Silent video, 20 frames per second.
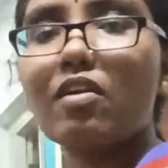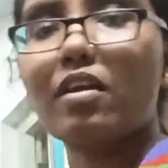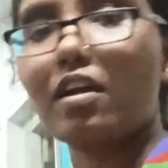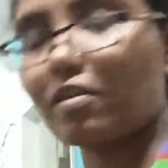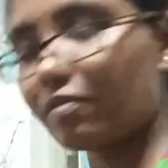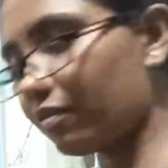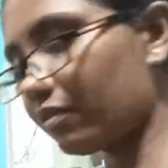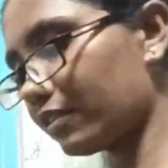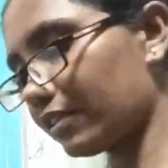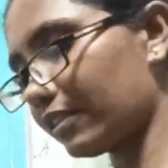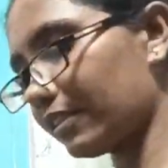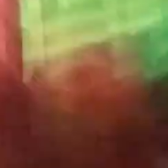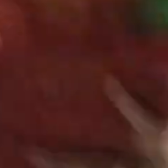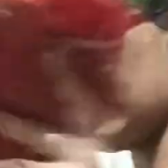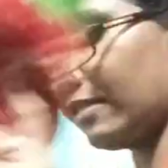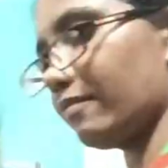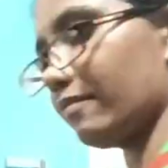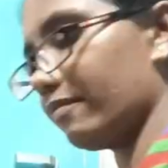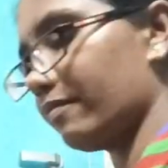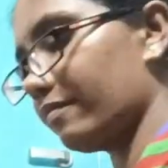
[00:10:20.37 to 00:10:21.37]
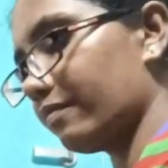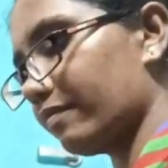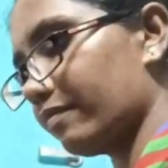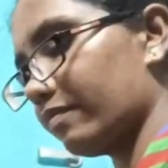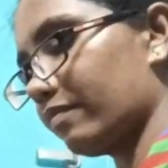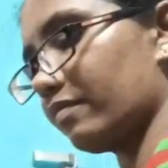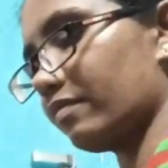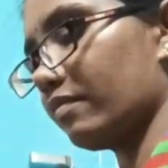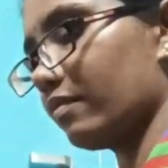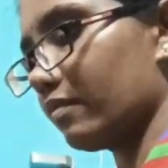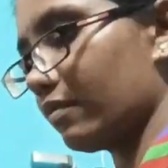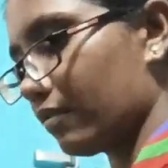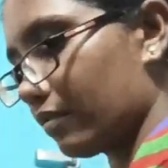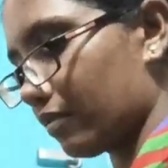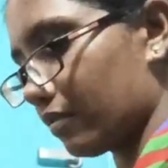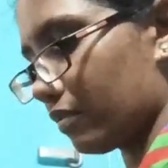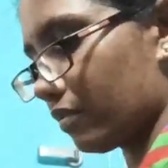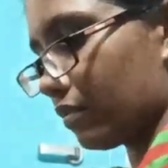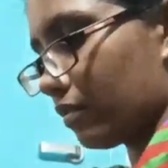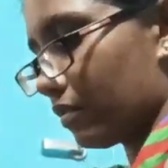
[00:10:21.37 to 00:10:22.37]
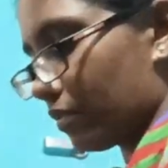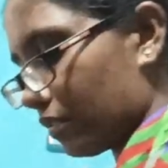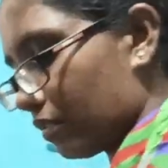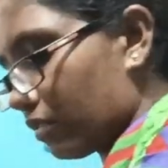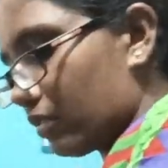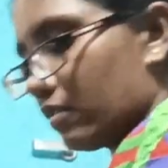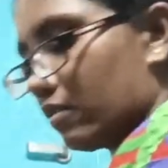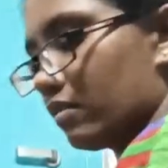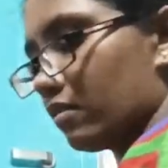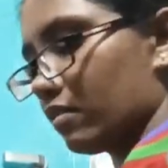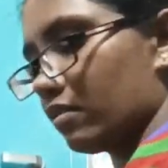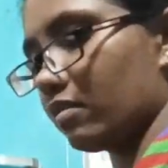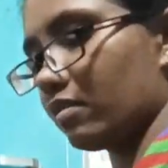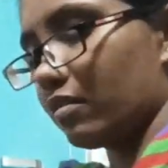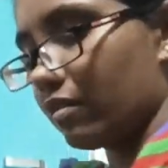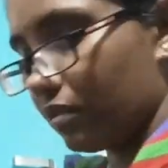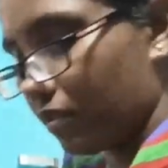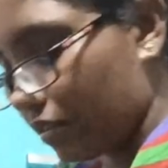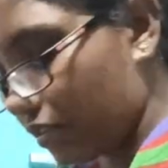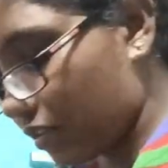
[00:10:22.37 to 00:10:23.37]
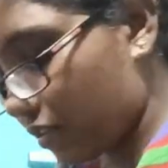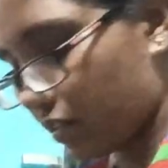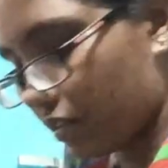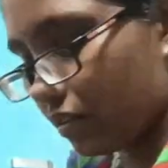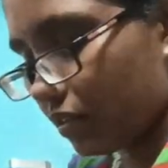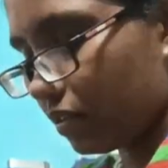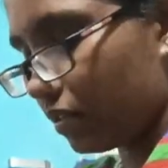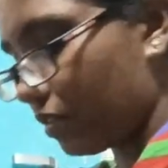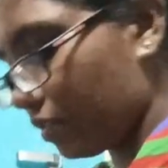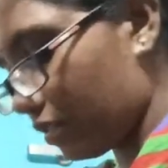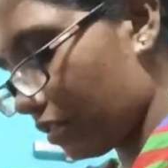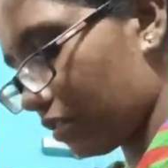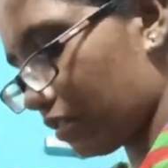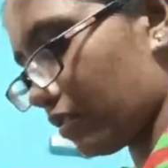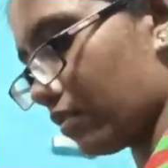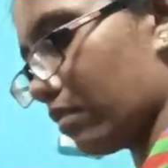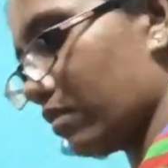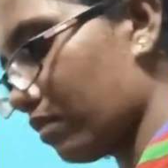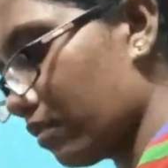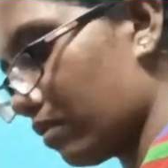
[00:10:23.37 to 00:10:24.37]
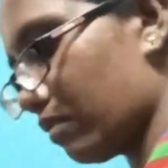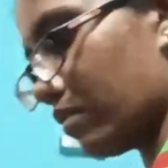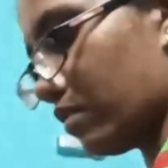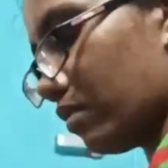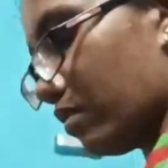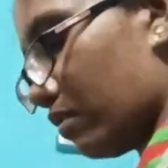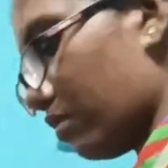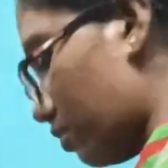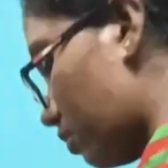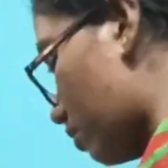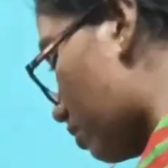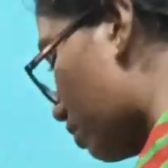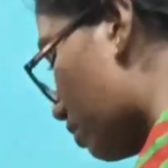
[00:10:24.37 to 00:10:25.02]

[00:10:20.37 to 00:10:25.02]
బయలుదేరుతాం నాన్న అని చెప్పాను నాన్న కూడా ఫస్ట్ ఓకే చెప్పాడు కానీ మా చిన్న చెల్లెలు